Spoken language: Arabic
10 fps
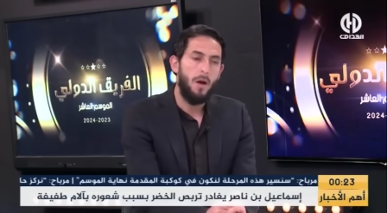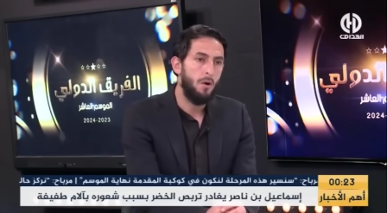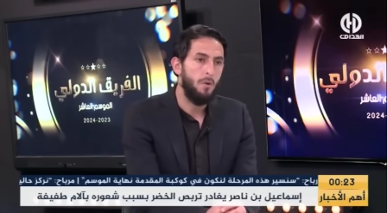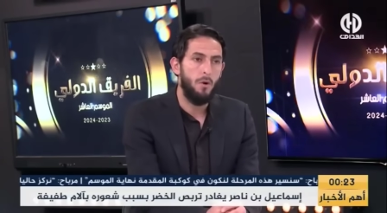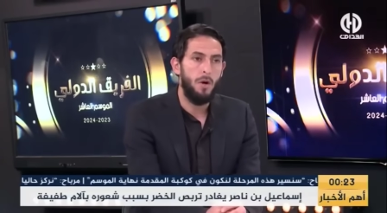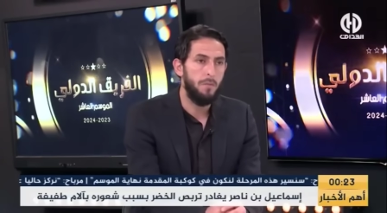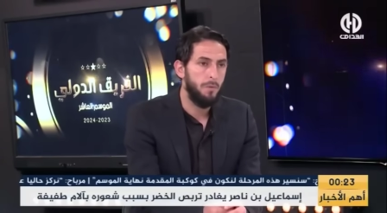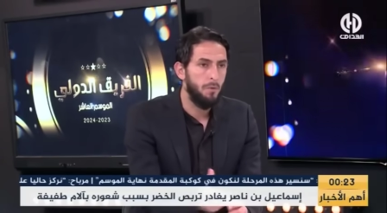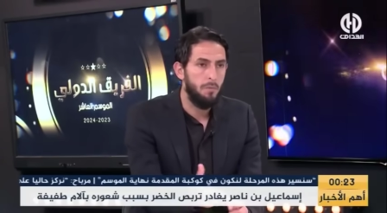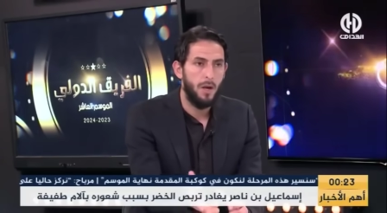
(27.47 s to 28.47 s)
من حقه
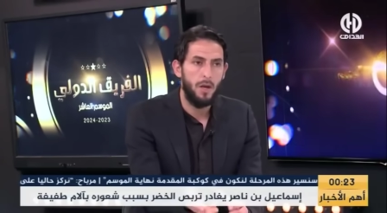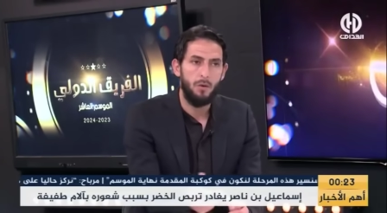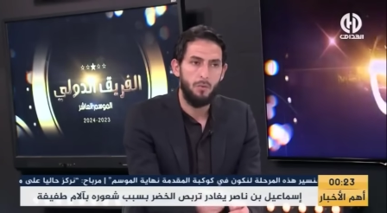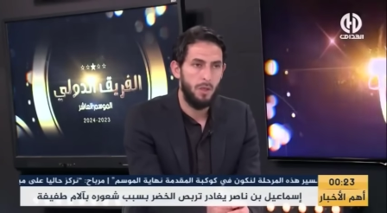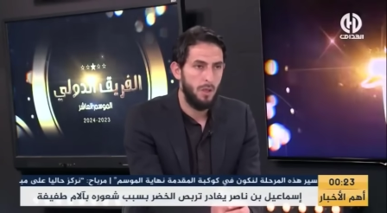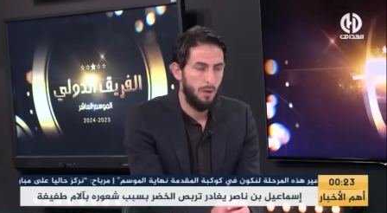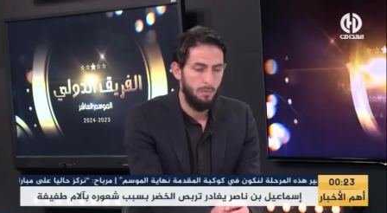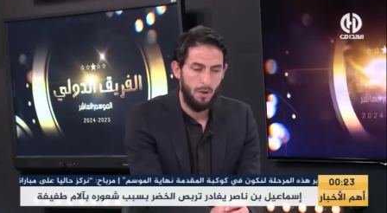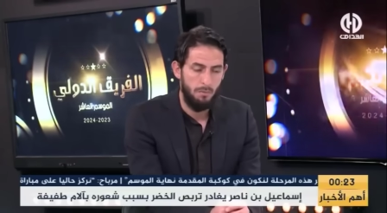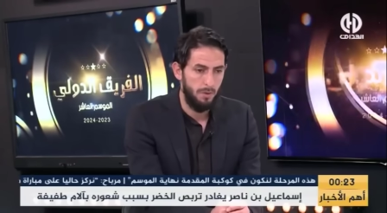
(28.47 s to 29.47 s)
محمد مباريات وديه
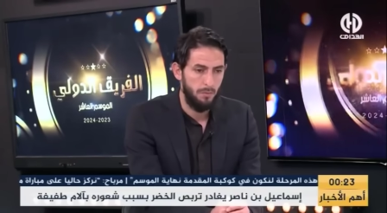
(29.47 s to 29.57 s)
محمد